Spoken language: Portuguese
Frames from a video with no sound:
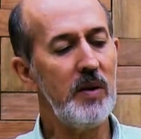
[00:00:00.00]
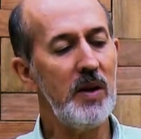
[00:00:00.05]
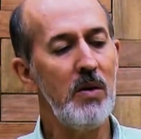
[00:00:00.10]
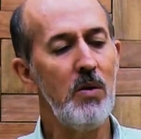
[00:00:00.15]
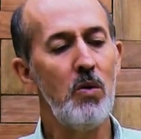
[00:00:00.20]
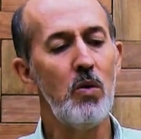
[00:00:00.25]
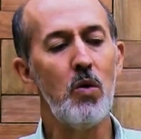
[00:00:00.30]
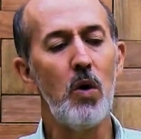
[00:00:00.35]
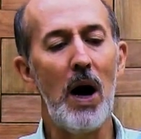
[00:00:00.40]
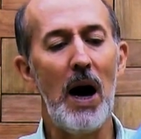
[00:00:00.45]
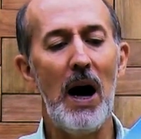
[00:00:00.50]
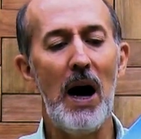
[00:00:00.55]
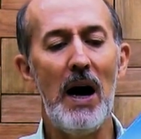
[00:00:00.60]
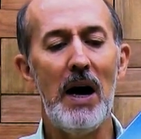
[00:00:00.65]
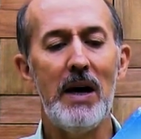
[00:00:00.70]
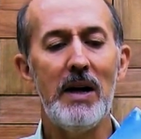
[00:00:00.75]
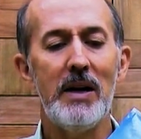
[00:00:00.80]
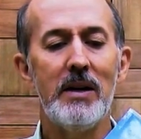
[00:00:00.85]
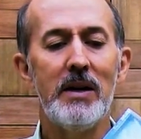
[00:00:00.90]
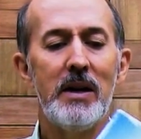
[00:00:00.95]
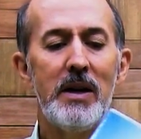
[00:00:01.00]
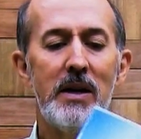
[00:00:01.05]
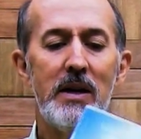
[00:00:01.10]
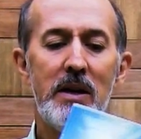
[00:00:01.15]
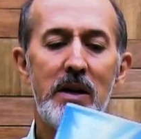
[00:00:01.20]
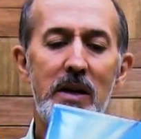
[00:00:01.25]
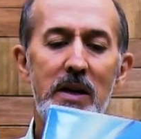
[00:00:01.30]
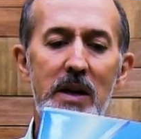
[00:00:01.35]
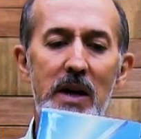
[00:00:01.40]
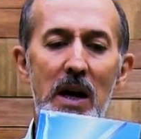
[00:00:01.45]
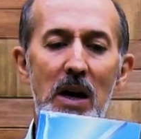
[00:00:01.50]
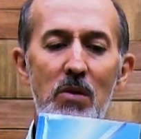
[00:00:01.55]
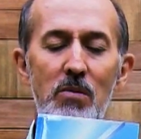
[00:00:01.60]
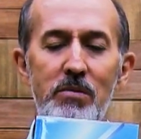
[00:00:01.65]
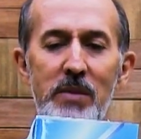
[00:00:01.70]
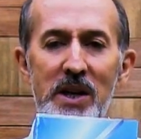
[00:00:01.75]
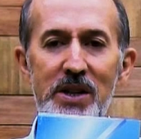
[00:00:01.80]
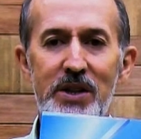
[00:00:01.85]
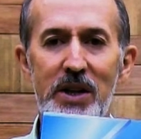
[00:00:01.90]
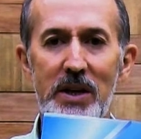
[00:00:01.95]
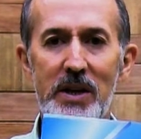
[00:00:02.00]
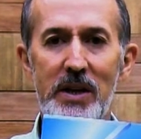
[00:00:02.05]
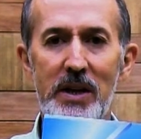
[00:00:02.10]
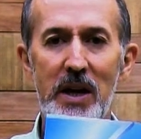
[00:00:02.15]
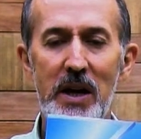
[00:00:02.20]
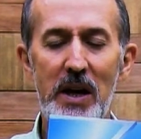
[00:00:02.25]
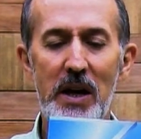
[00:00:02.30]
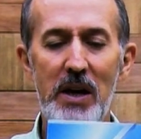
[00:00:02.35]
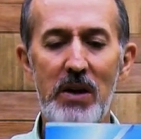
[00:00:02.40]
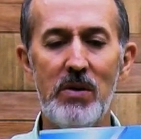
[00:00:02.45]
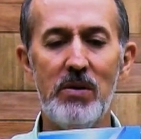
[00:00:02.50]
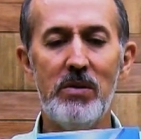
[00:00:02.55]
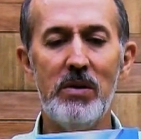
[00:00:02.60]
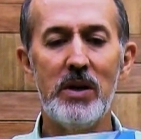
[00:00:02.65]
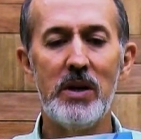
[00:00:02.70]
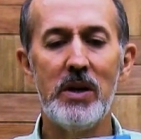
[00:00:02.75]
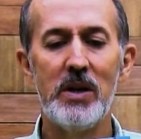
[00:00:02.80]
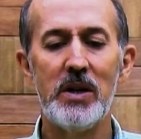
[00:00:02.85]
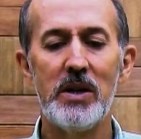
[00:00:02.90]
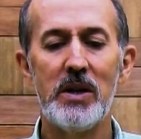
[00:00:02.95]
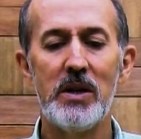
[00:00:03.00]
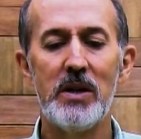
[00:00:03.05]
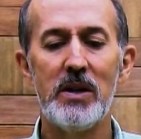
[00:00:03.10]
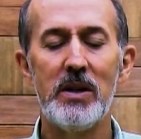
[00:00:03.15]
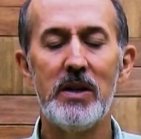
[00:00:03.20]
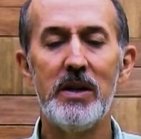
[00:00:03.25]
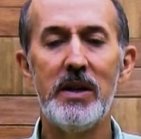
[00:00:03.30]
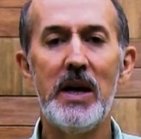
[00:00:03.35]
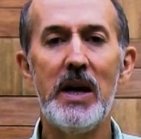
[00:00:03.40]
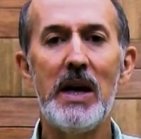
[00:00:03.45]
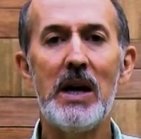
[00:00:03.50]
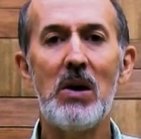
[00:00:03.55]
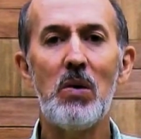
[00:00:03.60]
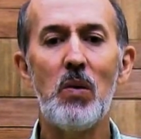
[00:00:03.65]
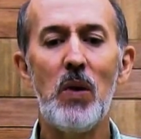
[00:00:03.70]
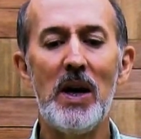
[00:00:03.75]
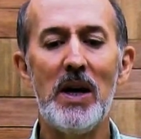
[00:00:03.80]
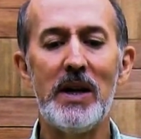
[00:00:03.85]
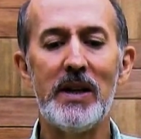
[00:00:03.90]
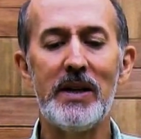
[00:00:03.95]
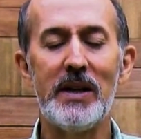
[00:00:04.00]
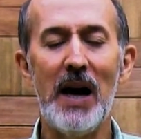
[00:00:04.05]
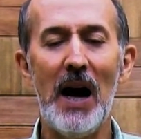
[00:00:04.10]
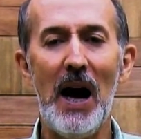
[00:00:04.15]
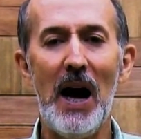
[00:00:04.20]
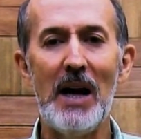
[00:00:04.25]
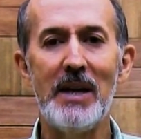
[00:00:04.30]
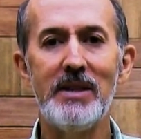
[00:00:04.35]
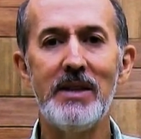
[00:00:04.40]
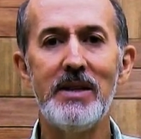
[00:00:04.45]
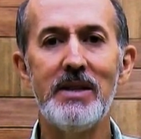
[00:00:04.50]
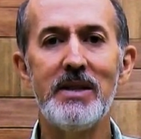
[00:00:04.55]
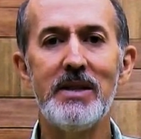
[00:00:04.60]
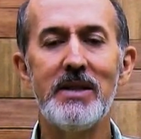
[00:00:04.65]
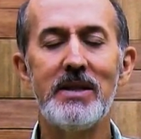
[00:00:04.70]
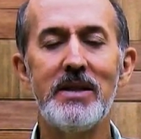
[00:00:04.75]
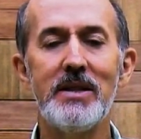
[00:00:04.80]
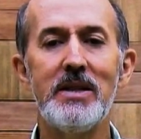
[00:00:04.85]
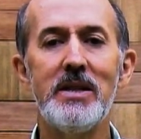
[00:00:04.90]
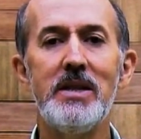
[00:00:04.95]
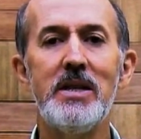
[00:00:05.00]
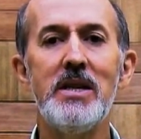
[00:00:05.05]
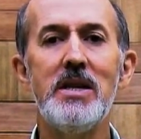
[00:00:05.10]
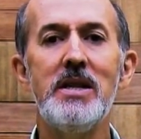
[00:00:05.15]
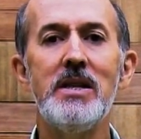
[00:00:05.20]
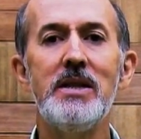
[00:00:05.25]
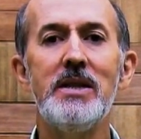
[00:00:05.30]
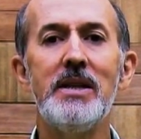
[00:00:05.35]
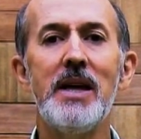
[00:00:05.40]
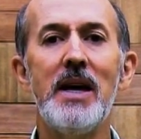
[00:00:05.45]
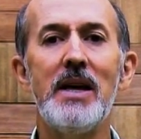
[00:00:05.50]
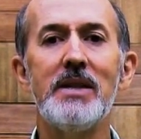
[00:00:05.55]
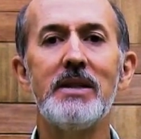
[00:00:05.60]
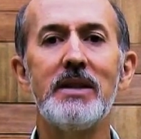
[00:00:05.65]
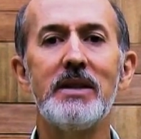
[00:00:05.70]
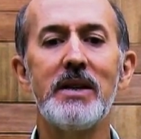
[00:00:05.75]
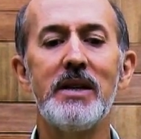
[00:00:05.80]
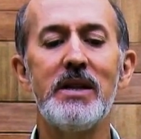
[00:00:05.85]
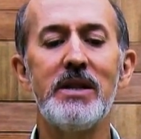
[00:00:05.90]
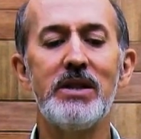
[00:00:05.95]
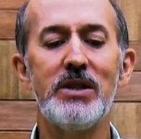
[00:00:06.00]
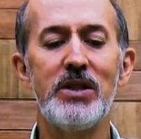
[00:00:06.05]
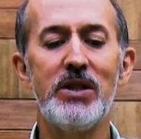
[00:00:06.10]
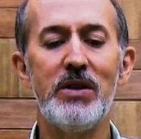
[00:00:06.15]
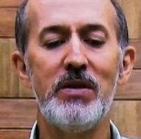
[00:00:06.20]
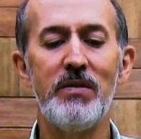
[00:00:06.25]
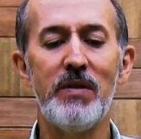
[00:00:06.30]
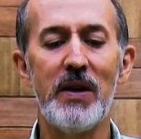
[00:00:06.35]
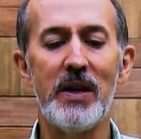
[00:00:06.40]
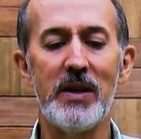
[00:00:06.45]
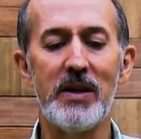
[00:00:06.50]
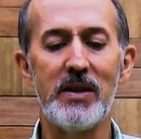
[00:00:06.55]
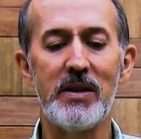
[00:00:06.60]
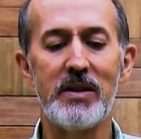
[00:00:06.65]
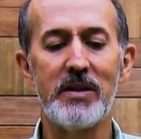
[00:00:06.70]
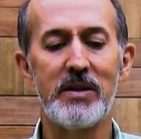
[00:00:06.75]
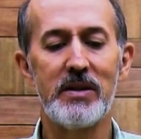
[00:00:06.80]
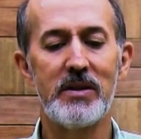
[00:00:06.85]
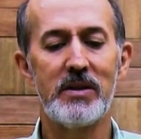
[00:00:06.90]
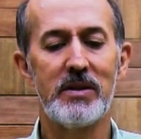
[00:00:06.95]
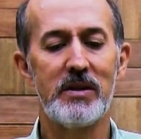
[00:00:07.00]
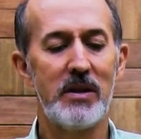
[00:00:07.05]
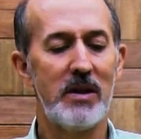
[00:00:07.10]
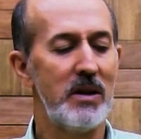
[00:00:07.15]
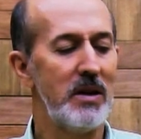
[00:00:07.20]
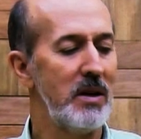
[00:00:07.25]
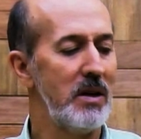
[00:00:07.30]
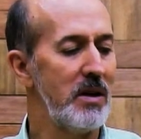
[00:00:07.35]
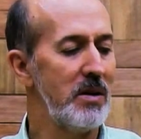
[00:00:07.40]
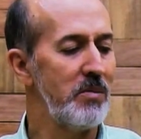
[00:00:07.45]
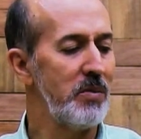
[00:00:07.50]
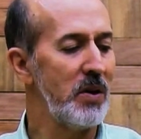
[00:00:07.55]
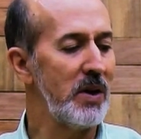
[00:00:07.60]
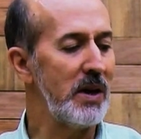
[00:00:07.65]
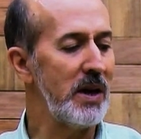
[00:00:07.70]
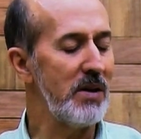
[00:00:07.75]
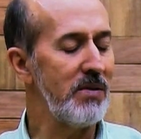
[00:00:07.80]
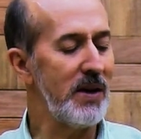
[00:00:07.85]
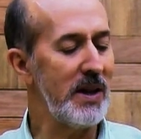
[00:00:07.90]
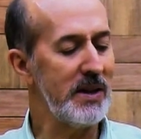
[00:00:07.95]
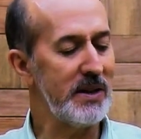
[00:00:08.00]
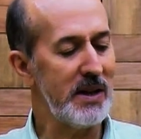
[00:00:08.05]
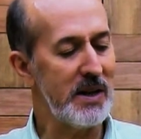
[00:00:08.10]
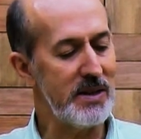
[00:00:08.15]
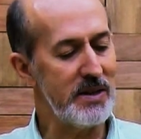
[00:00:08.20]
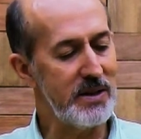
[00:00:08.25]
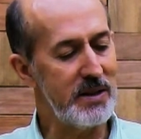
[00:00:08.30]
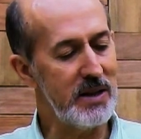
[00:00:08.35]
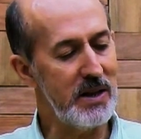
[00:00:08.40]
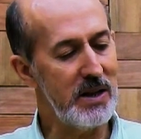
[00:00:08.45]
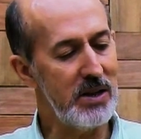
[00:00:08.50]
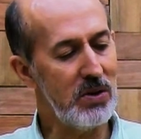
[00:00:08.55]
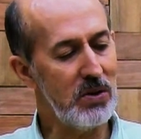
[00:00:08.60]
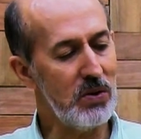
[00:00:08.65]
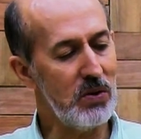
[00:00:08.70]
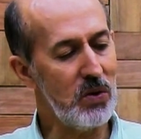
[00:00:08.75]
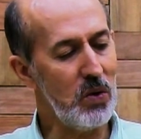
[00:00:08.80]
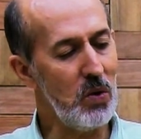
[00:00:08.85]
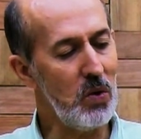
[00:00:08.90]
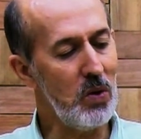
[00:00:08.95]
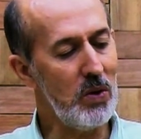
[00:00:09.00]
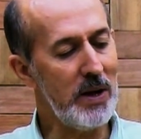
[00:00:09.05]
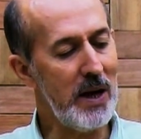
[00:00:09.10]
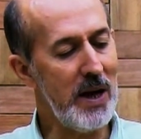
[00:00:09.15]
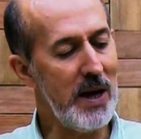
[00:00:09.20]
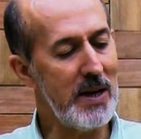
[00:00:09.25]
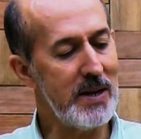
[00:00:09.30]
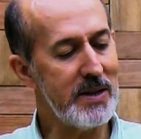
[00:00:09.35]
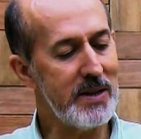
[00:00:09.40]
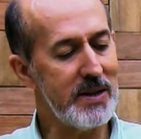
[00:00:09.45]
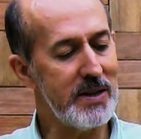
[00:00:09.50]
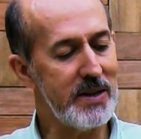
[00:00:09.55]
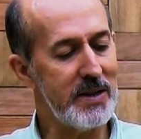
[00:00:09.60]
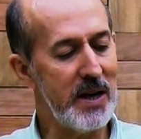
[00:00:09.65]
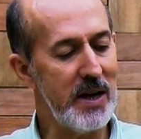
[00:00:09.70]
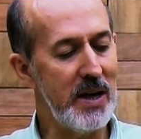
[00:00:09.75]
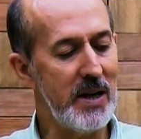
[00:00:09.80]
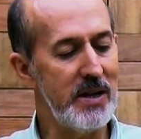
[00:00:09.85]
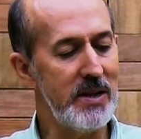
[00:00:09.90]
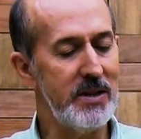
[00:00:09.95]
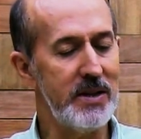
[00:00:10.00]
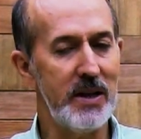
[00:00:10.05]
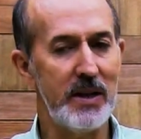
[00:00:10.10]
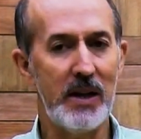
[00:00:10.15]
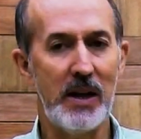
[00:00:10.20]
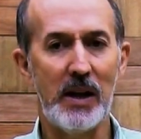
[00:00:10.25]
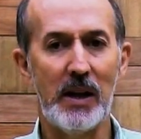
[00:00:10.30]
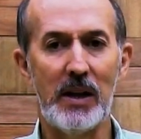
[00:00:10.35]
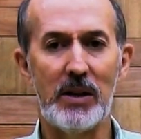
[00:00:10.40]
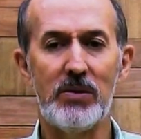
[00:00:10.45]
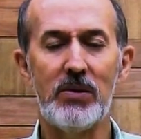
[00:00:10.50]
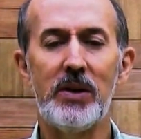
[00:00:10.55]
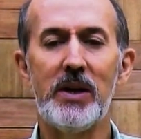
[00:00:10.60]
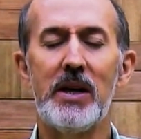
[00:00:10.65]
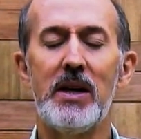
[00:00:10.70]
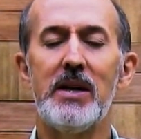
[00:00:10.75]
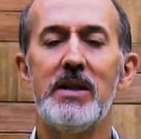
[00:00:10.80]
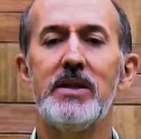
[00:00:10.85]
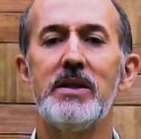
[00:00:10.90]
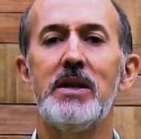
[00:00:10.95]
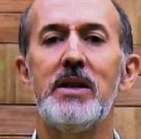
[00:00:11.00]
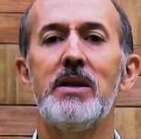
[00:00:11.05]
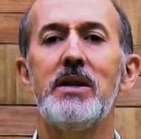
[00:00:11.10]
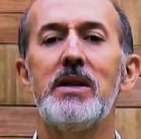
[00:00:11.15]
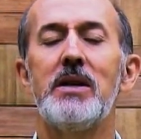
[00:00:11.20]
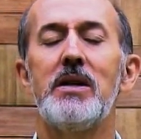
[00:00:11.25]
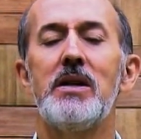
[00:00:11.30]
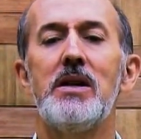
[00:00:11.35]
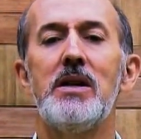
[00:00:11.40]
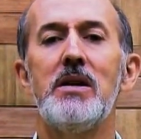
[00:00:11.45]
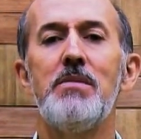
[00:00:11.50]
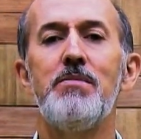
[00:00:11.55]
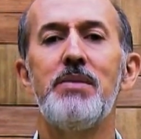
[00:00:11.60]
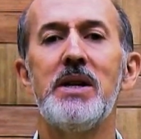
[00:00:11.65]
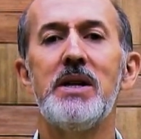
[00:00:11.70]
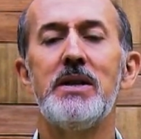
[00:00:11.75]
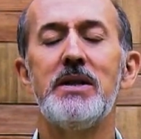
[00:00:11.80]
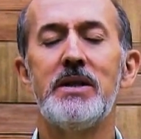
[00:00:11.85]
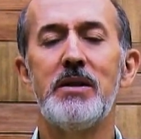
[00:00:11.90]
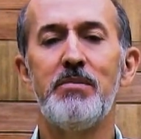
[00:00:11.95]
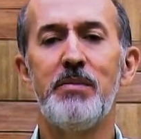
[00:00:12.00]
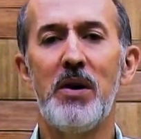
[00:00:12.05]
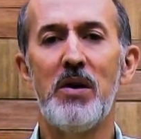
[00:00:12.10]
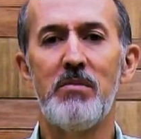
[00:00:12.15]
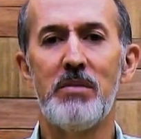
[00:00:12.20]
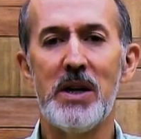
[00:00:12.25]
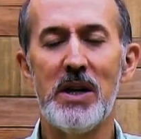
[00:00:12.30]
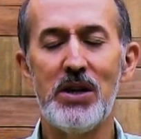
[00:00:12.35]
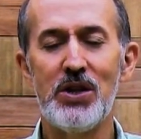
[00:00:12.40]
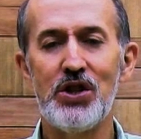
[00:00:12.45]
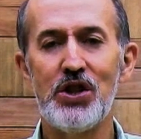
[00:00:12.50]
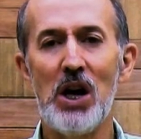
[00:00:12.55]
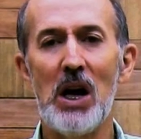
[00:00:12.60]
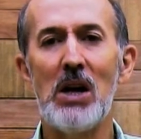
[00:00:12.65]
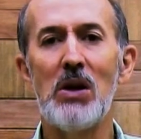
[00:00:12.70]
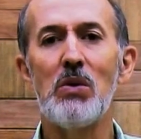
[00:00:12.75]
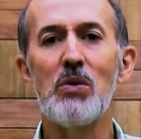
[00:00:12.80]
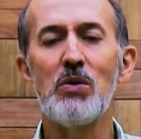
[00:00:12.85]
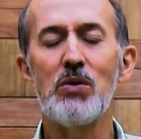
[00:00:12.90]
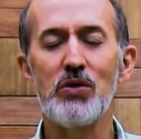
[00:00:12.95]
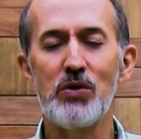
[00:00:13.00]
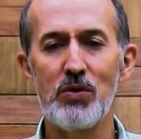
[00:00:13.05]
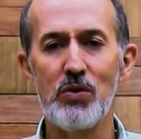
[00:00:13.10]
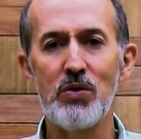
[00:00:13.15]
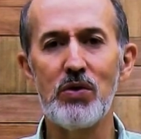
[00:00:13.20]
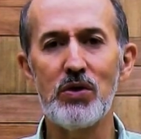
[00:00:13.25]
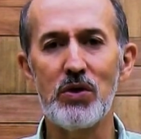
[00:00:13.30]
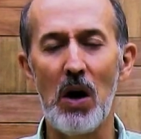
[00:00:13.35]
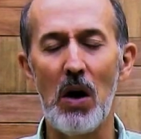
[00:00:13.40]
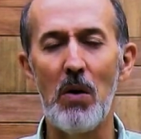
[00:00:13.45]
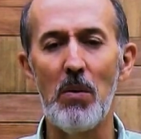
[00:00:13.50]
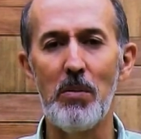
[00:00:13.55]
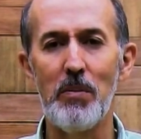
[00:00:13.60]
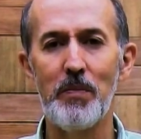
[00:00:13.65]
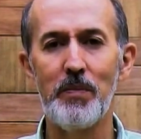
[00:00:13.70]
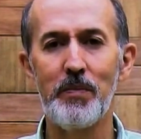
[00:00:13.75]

o ar é um medianeiro de qualidades indescritíveis, porque ele vai trazer toda a essência da natureza e principalmente a luz do sol.